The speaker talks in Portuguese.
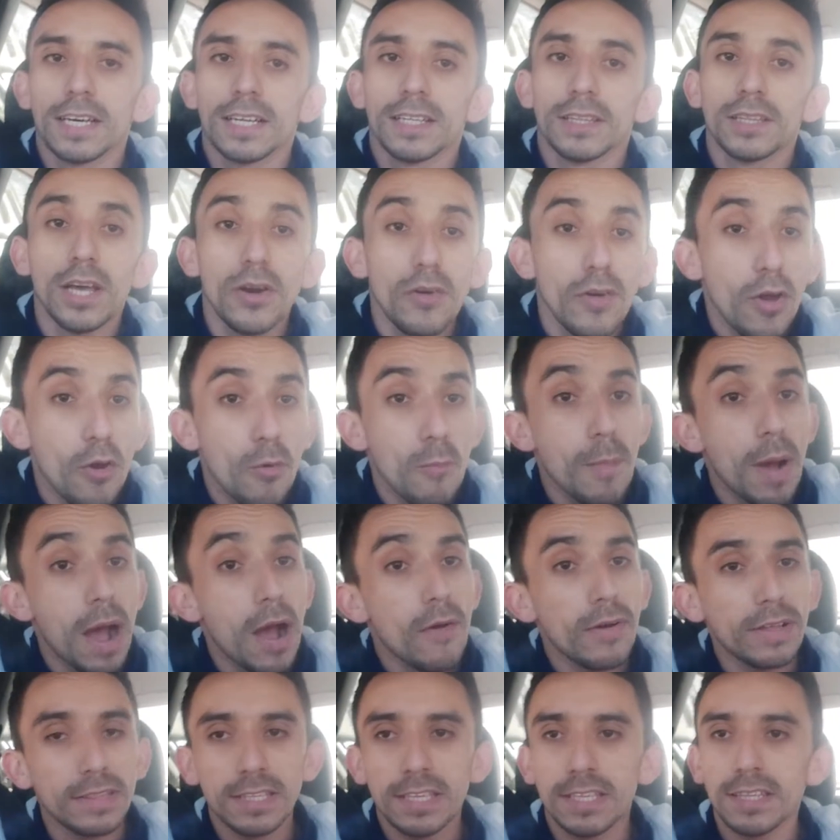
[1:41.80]
Não é um
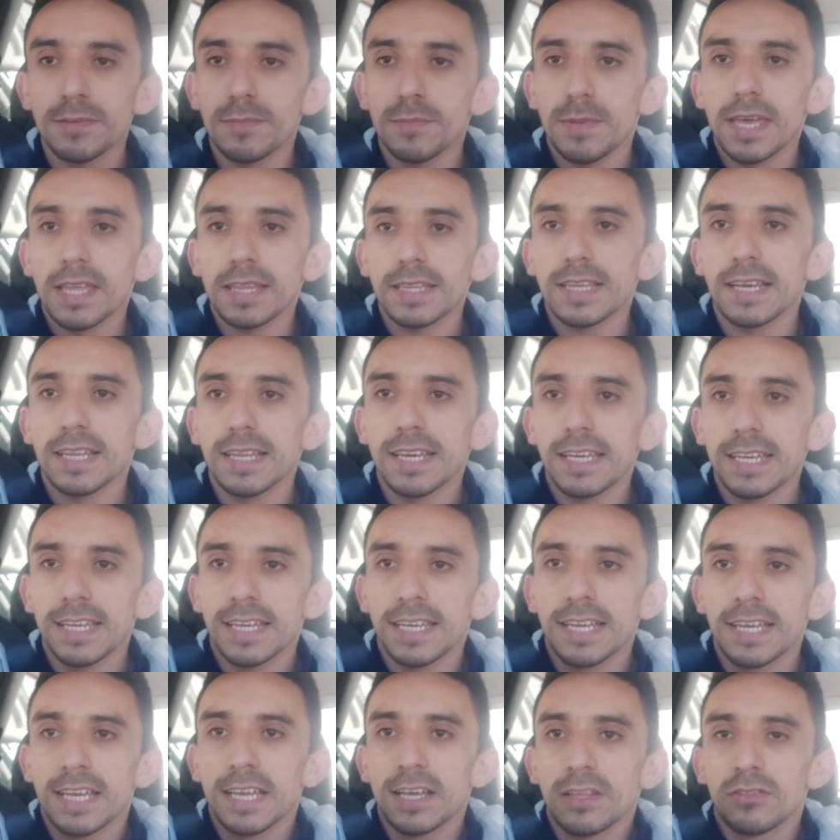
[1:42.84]
mau atendimento, galera.